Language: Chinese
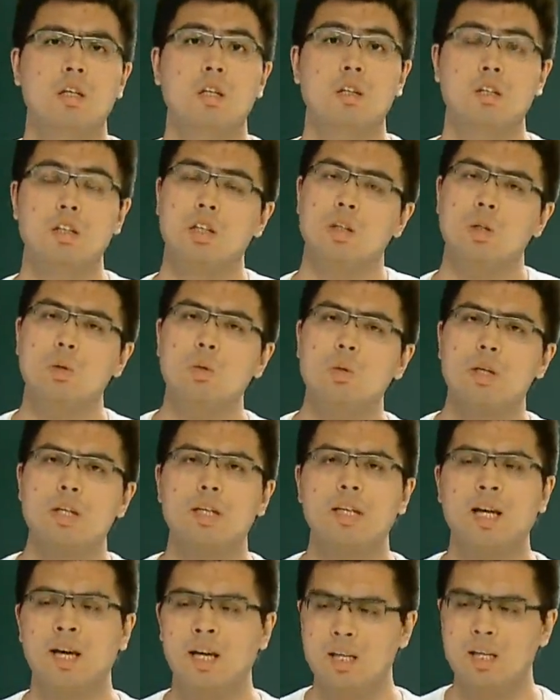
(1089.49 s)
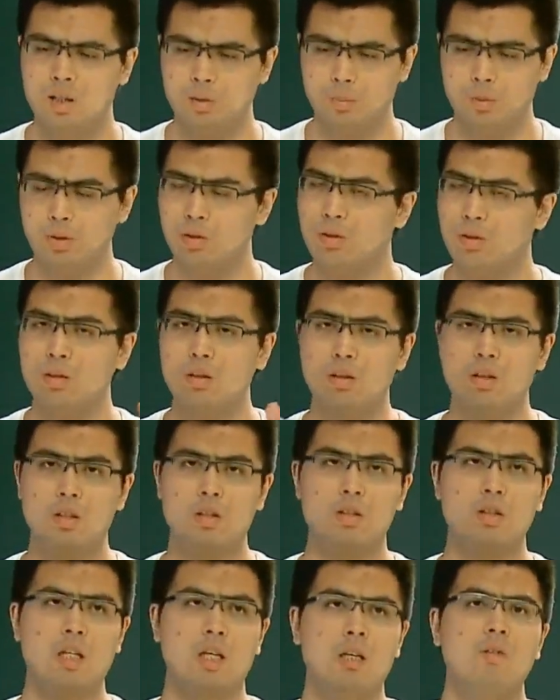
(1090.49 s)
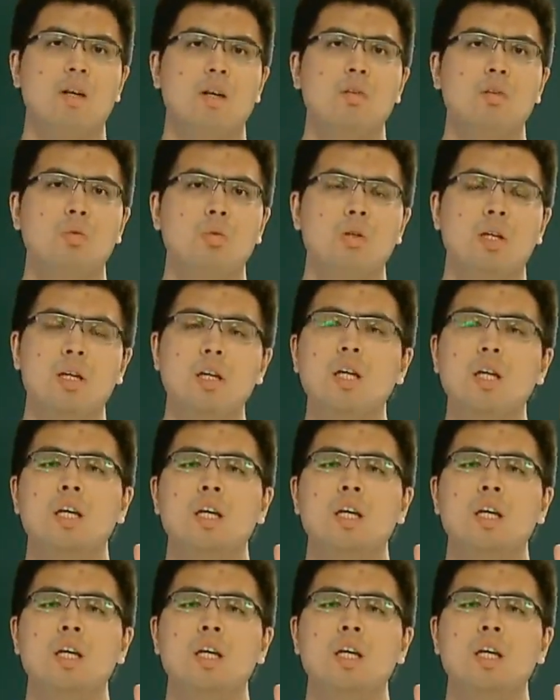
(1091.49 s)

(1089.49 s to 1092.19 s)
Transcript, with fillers: 你如果一开始没有任何的想法，注意啊，